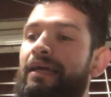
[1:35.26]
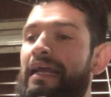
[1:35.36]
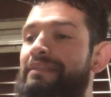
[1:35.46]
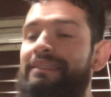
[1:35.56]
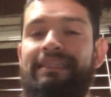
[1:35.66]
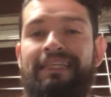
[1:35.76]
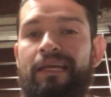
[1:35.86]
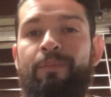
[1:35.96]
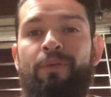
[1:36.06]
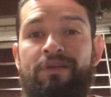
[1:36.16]
ese
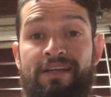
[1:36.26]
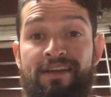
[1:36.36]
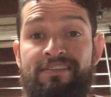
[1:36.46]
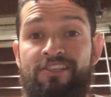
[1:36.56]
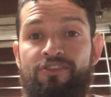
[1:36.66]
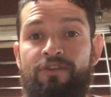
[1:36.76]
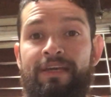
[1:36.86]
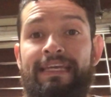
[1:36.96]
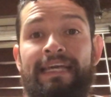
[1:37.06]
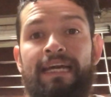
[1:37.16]
tiempo de hacer ejercicio
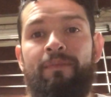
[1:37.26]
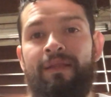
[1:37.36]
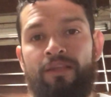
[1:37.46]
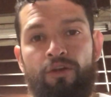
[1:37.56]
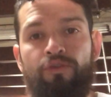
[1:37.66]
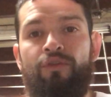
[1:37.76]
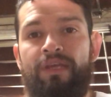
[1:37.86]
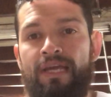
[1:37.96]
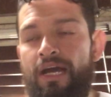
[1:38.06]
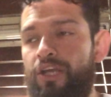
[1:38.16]
e incrementar otro
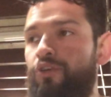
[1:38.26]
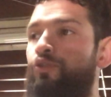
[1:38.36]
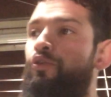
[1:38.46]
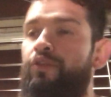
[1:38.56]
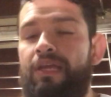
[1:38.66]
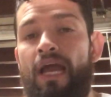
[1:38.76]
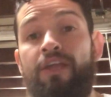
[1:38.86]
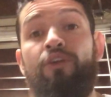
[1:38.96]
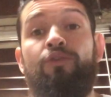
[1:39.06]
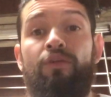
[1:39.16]
día y otro día
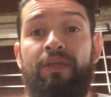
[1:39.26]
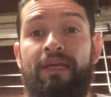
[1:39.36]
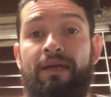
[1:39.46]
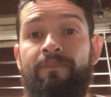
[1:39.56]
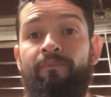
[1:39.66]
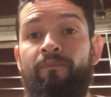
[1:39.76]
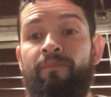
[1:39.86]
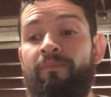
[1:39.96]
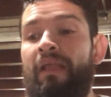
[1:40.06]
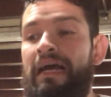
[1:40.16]
y otro día
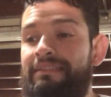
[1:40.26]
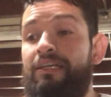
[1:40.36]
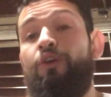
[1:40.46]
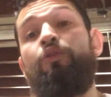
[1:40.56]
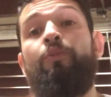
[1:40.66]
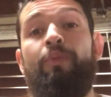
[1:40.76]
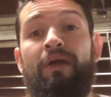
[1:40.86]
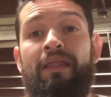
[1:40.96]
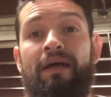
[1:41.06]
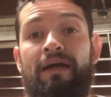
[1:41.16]
hasta que uno
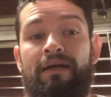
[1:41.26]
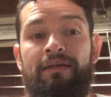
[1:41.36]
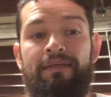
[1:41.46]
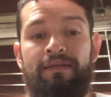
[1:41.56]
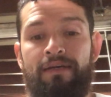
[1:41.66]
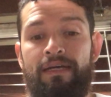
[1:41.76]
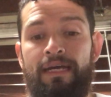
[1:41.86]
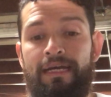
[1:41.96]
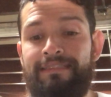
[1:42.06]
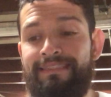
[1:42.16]
pueda eh,
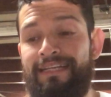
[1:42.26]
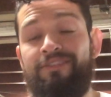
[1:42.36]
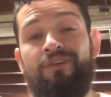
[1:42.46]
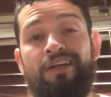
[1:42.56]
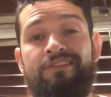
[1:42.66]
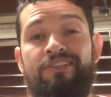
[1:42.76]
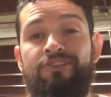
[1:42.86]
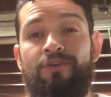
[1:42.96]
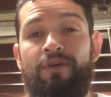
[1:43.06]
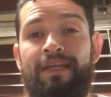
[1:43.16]
eh, estar haciendo
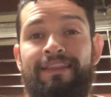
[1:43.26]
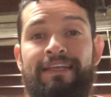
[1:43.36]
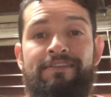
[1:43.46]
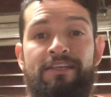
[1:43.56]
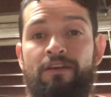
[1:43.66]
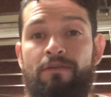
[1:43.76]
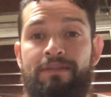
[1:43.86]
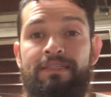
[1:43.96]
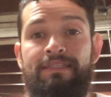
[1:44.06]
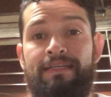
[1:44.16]
ejercicio entre 5 a
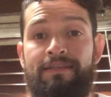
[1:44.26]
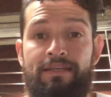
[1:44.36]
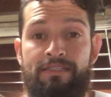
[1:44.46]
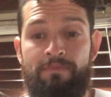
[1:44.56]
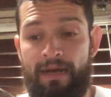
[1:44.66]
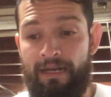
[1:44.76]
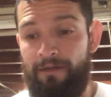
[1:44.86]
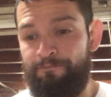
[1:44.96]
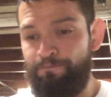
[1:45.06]
6 días a la semana.